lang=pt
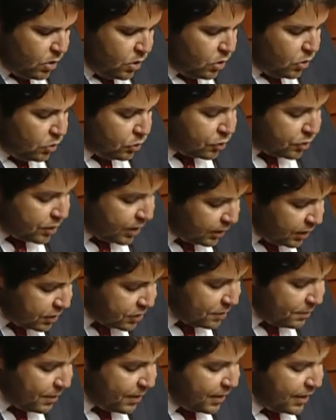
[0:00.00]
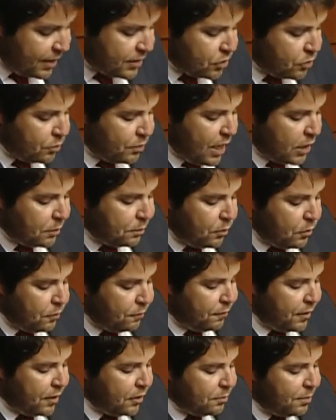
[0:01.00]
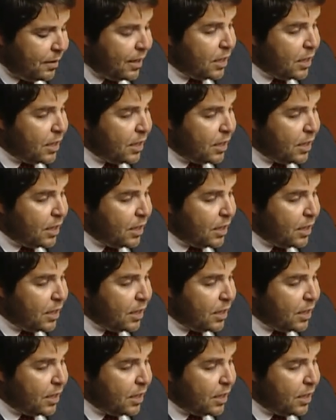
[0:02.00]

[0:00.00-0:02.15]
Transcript: O socialista madeirense nomeado pelo Governo para a